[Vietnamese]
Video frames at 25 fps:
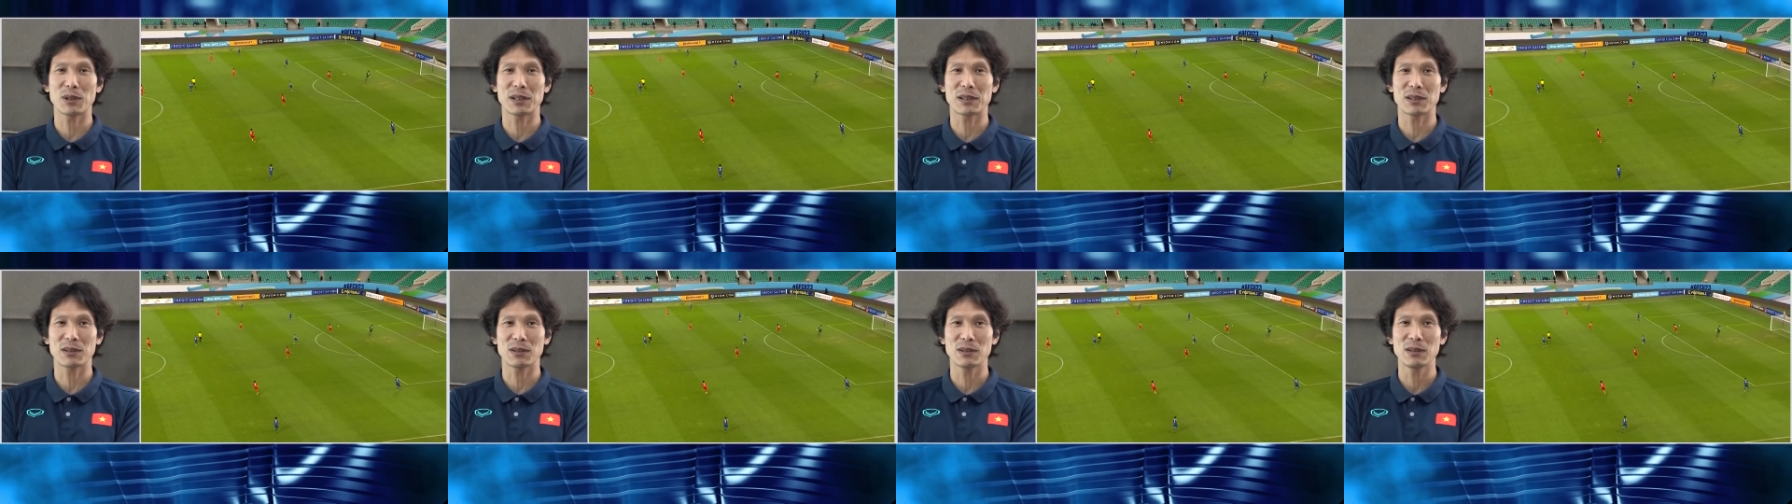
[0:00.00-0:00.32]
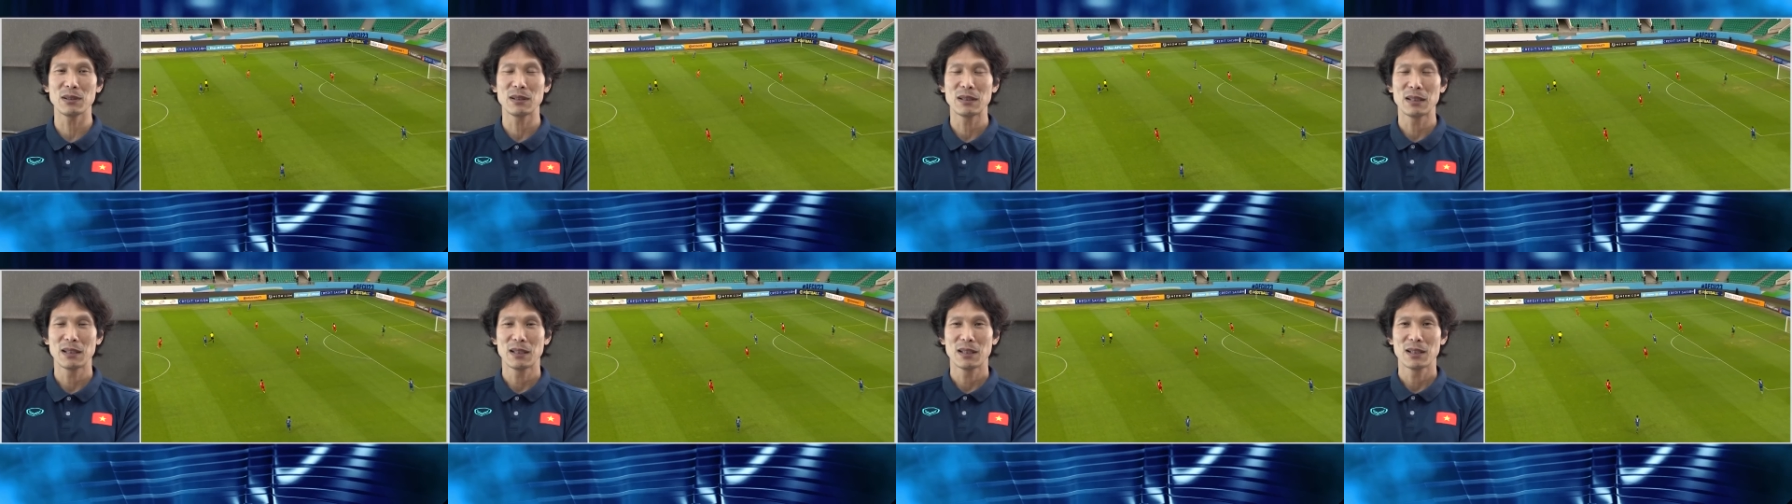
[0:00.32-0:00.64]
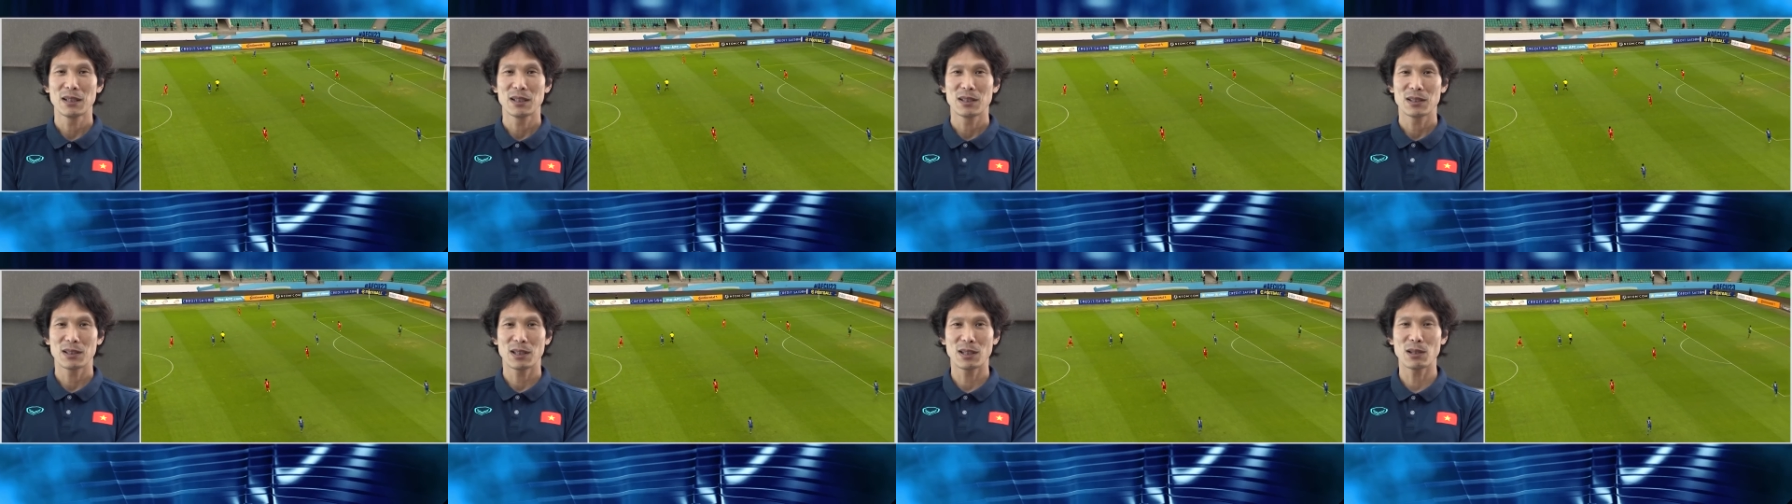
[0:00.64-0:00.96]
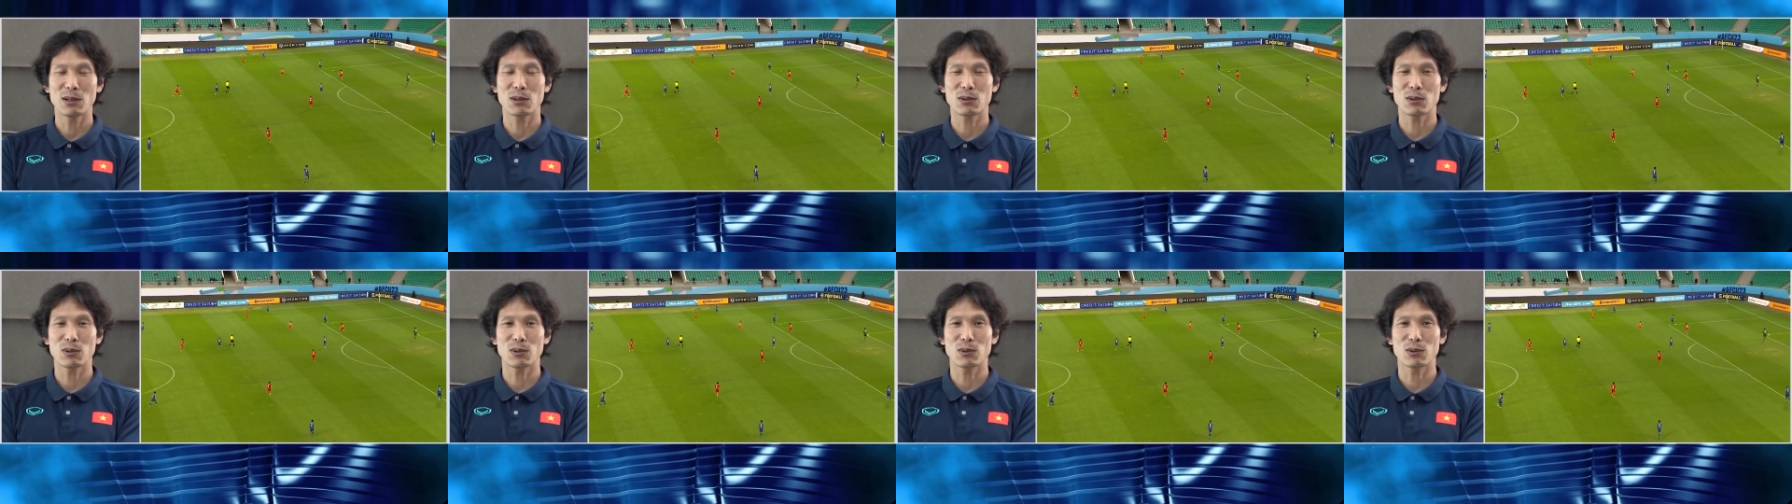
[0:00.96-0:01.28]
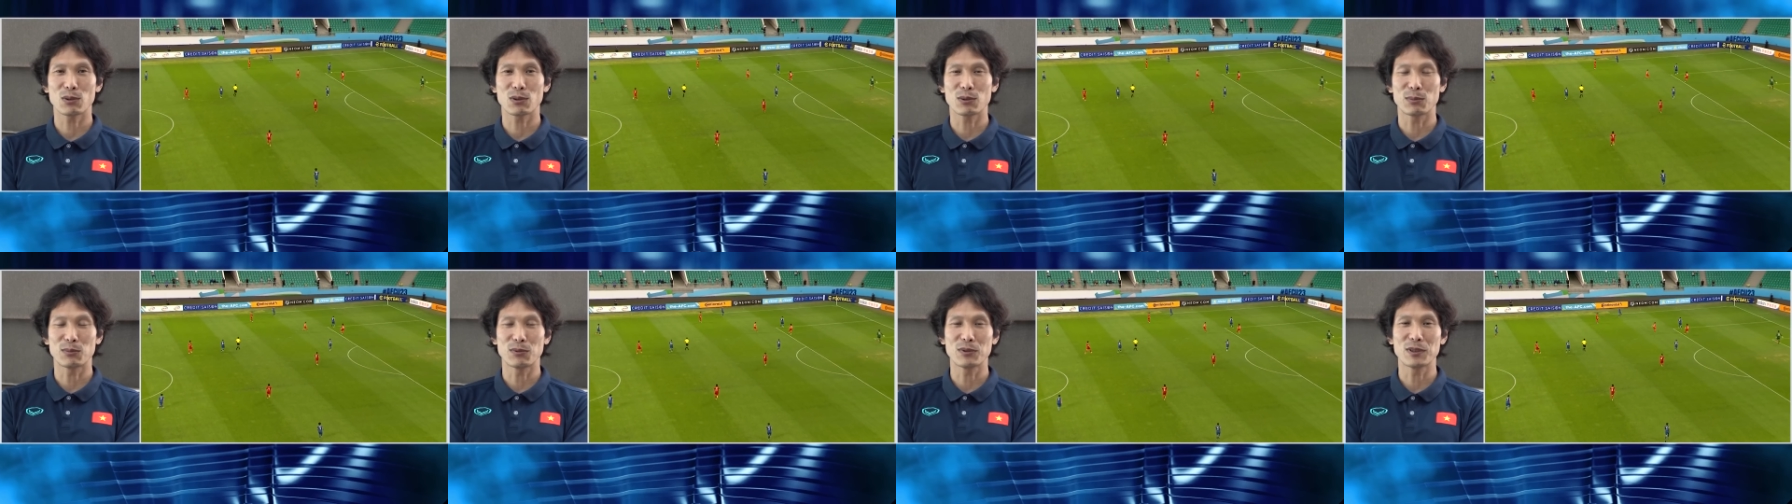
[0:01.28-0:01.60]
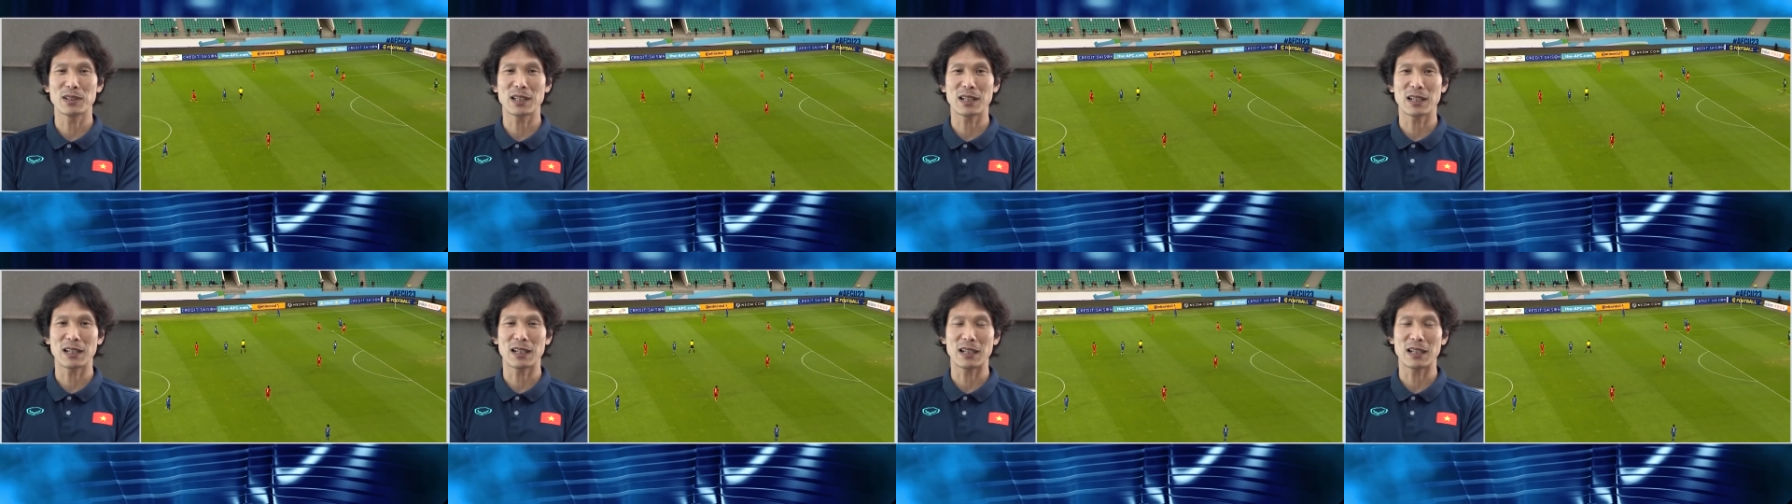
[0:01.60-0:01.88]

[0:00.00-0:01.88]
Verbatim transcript: Bởi vì khi chúng tôi blessing đối phương,